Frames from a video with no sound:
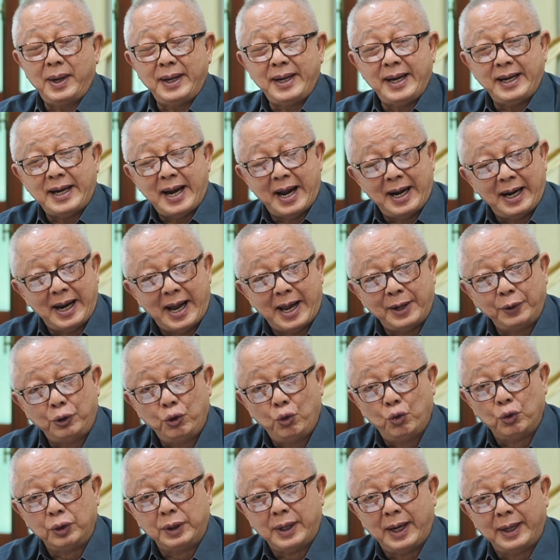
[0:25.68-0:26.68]
ว่าในทางการ
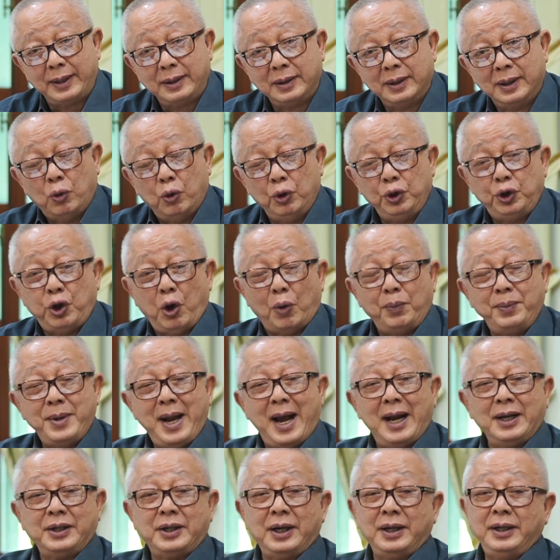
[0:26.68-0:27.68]
ทูตนั้น คุณตบห
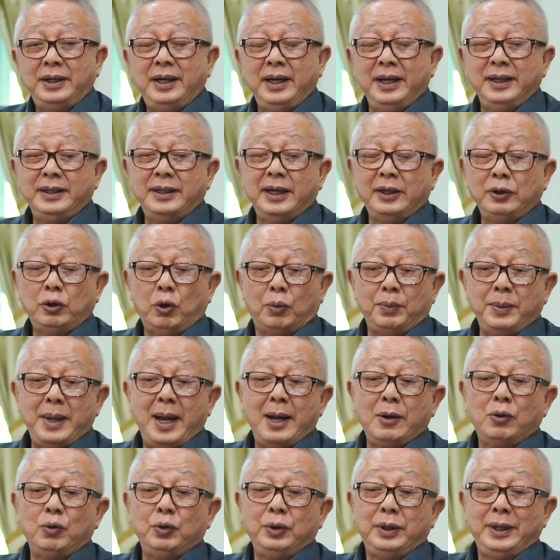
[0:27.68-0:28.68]
น้าฉันที ฉันตบห
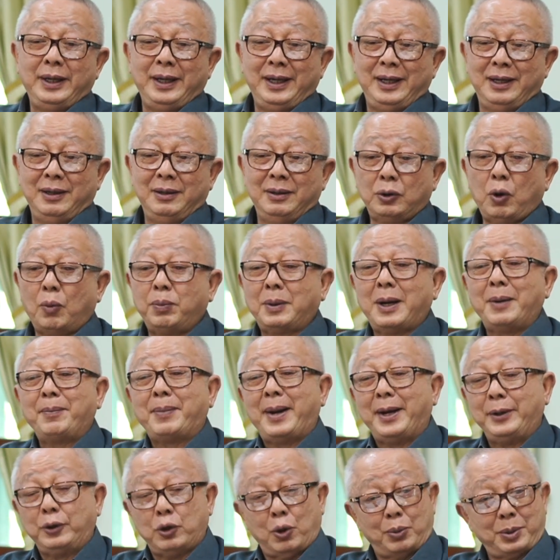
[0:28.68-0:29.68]
น้าคุณทีตบกันไป
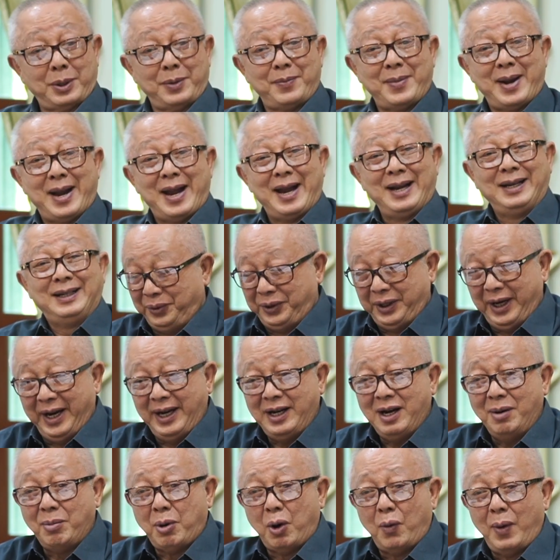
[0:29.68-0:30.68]
ตบกันมาจีน
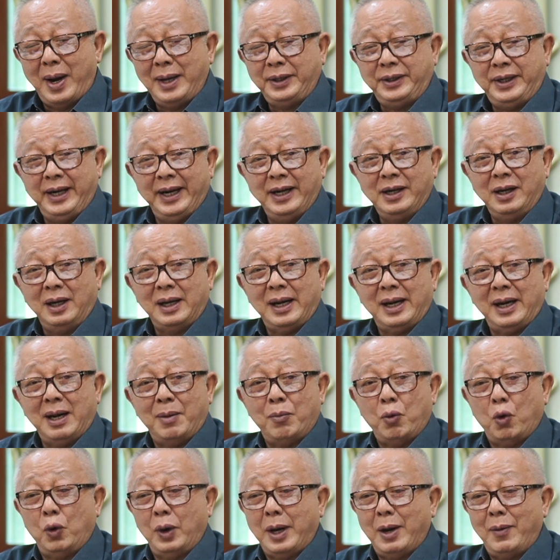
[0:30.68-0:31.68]
ก็บอกว่าจีนก็เลย
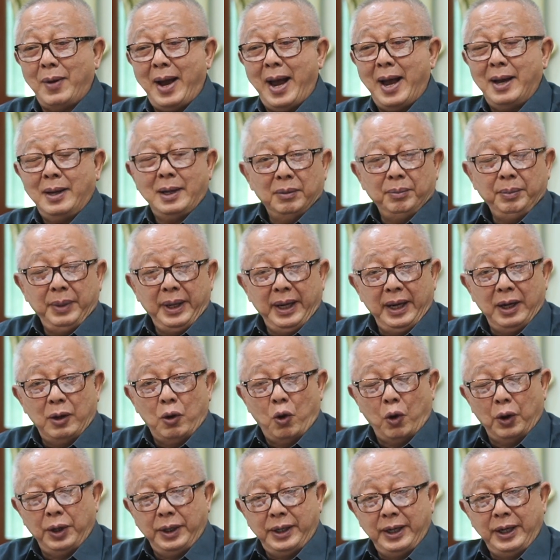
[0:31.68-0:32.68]
ระบุเลยว่า มี
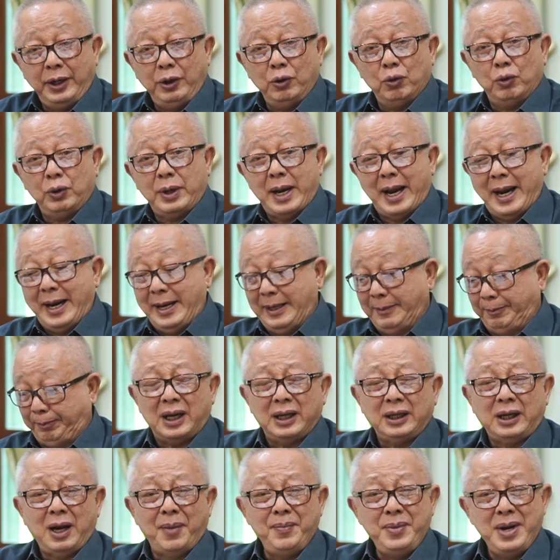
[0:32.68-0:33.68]
คนที่อยู่ใน
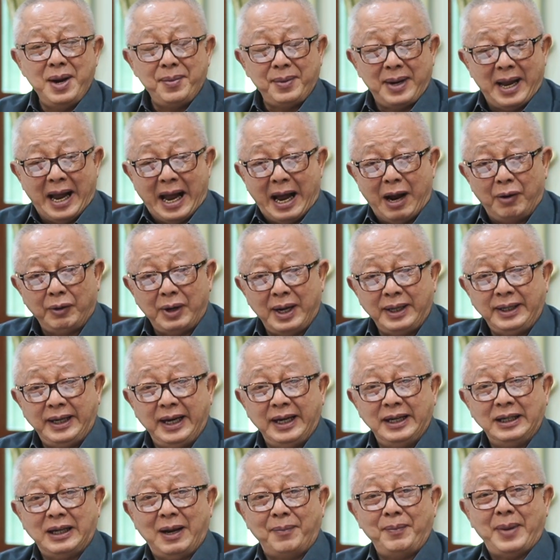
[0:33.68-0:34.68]
ทำเนียบขาวและกิ
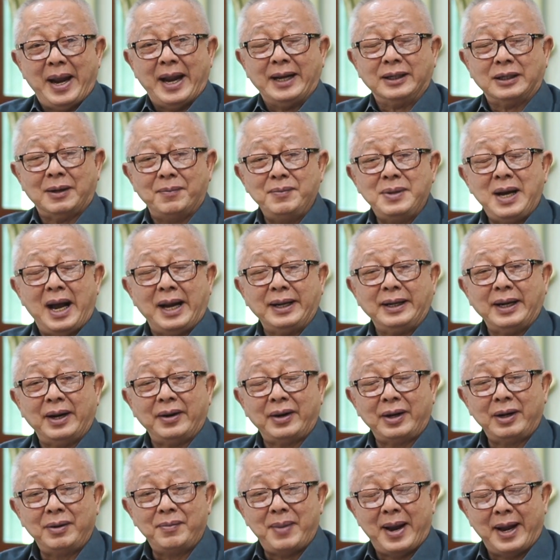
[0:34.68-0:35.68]
นตำแหน่งสำคัญใน
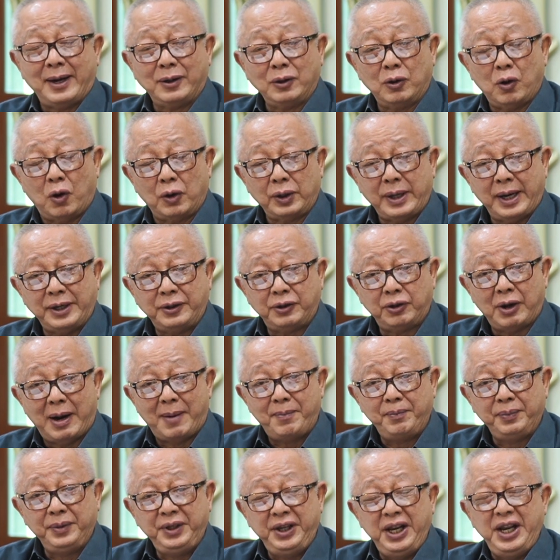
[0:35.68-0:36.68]
รัฐบาลของนายทรัม
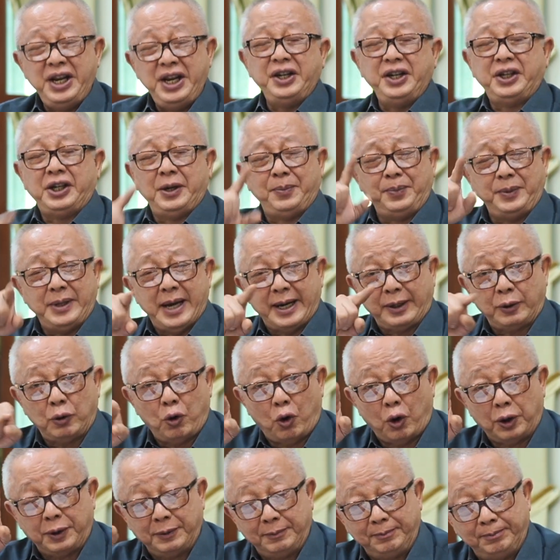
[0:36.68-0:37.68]
ป์27
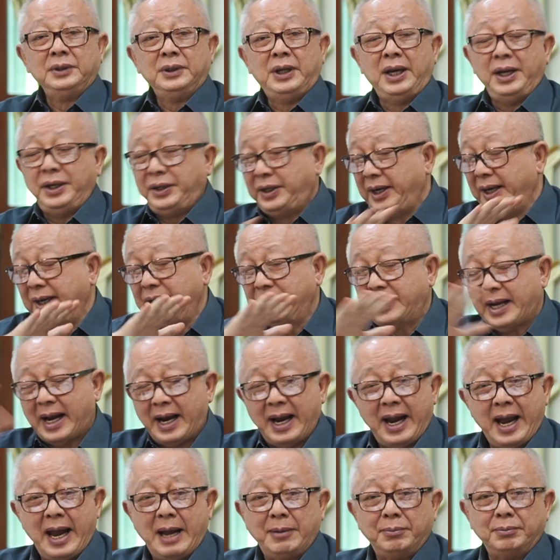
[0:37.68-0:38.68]
คน ที่จีนสั่
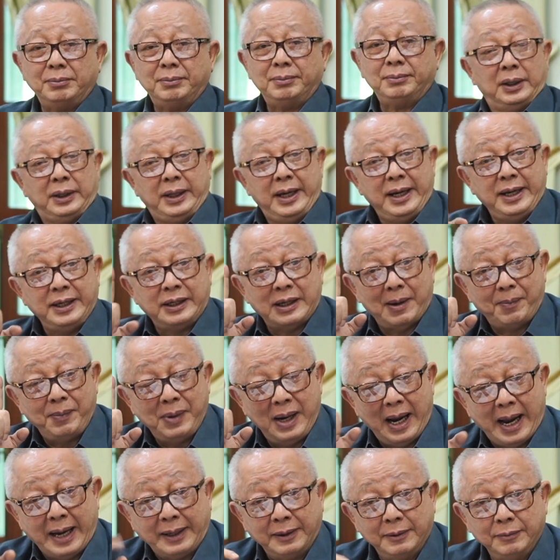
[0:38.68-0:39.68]
งห้ามที่
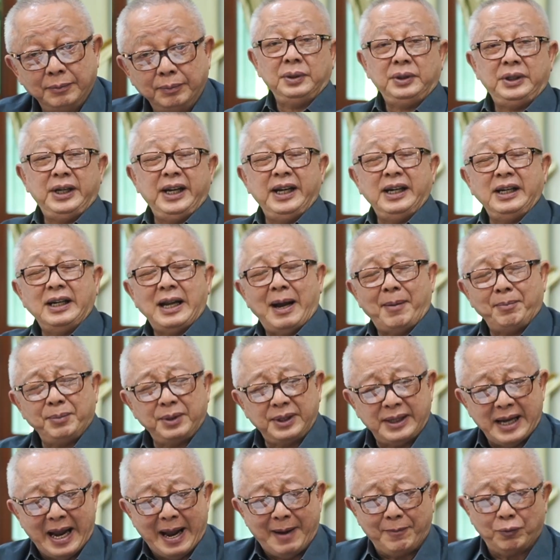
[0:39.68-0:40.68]
สำคัญจีน
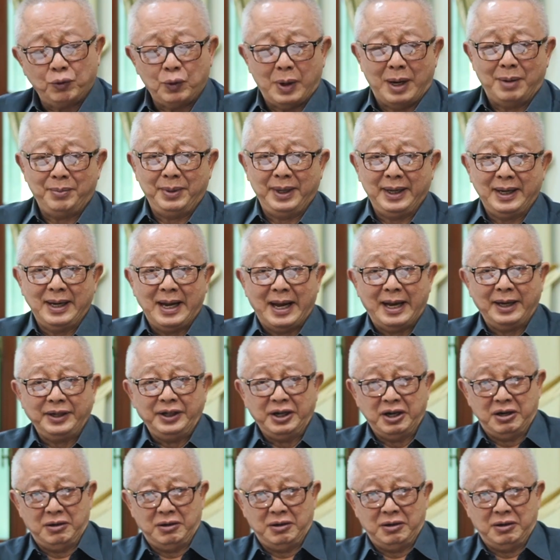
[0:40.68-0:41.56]
ทำแสบกว่าอเมริกาเย